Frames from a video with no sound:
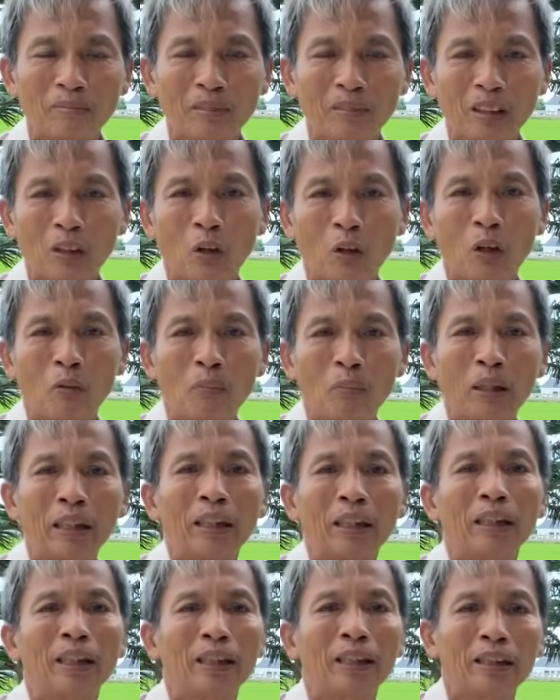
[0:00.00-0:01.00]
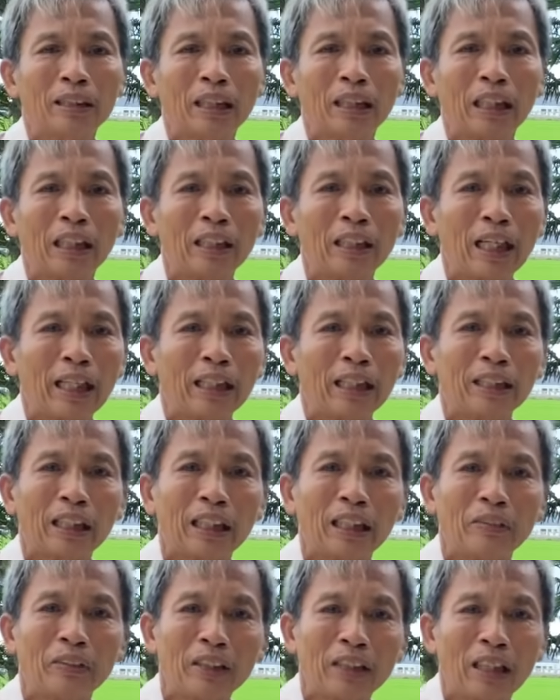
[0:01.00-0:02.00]
còn mình á, thì ở đây
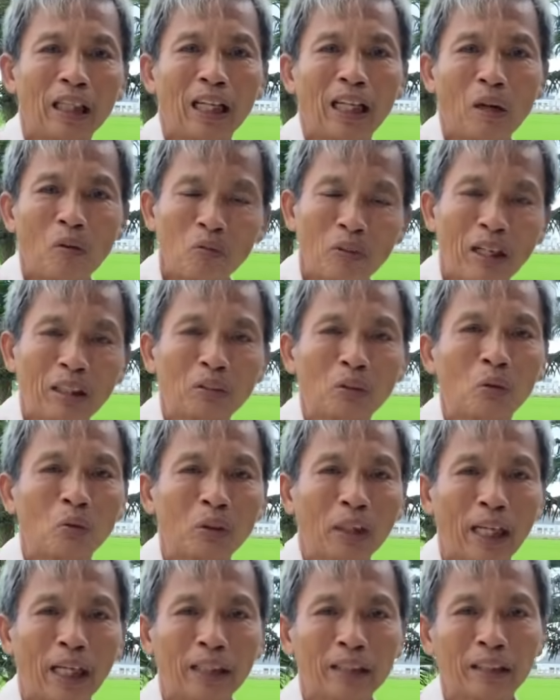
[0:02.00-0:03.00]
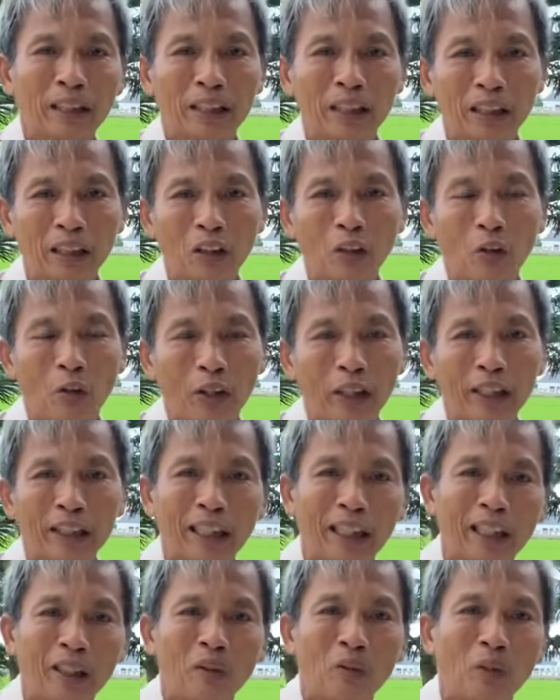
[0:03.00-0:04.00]
thì bây giờ học Phật tu nhân thì noi
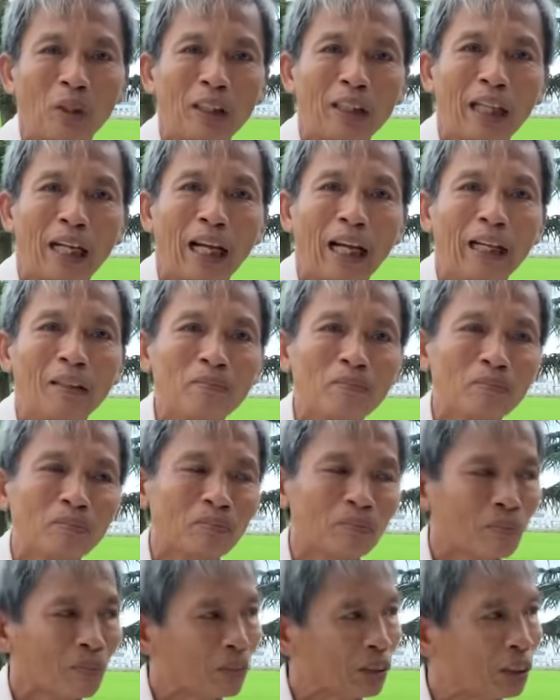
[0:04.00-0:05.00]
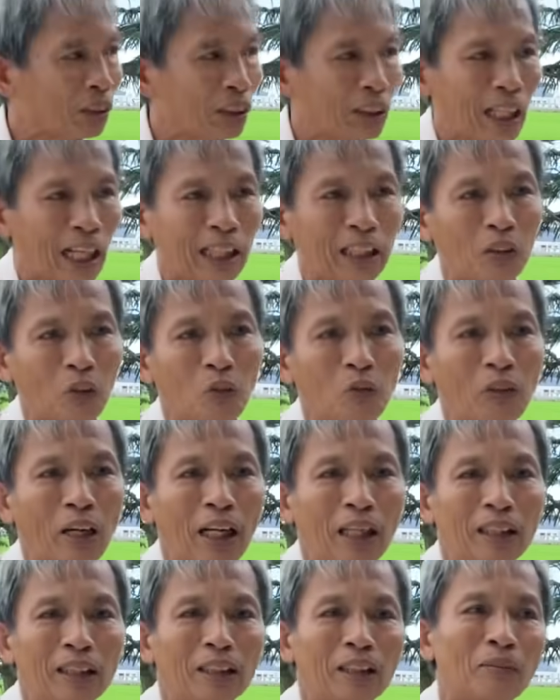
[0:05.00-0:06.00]
theo á, là gương hạnh của
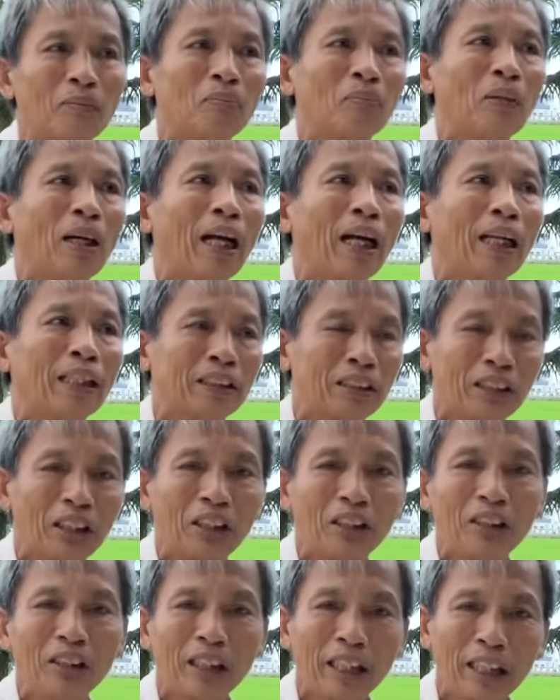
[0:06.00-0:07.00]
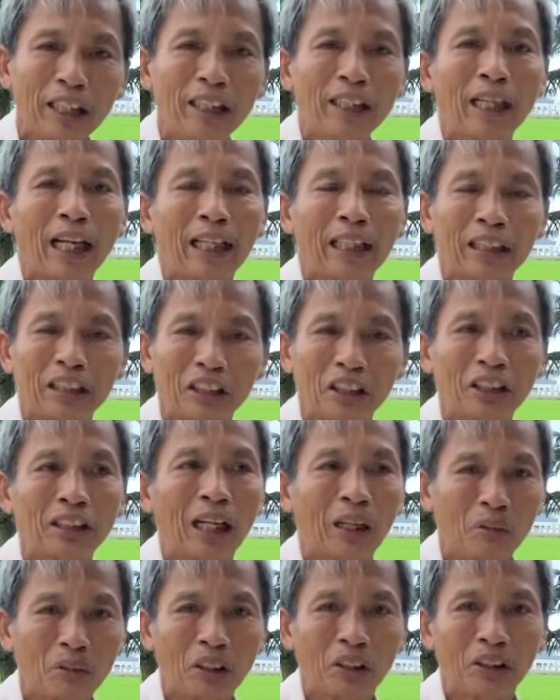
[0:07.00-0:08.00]
Phật mà xử lý hành xử
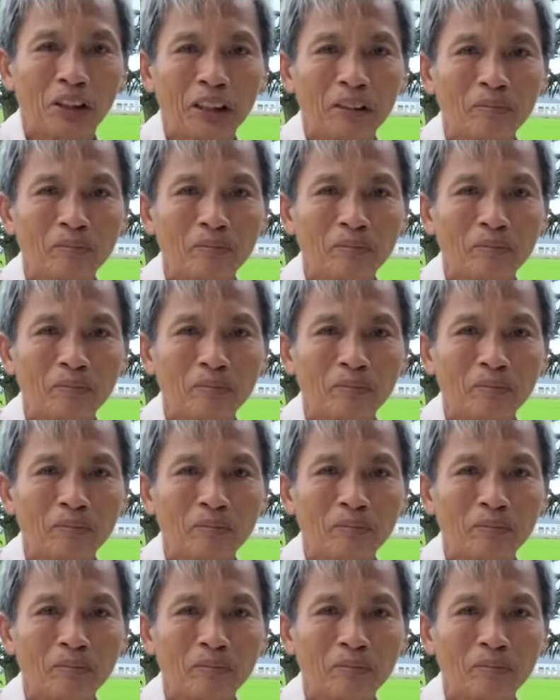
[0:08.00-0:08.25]
đạo người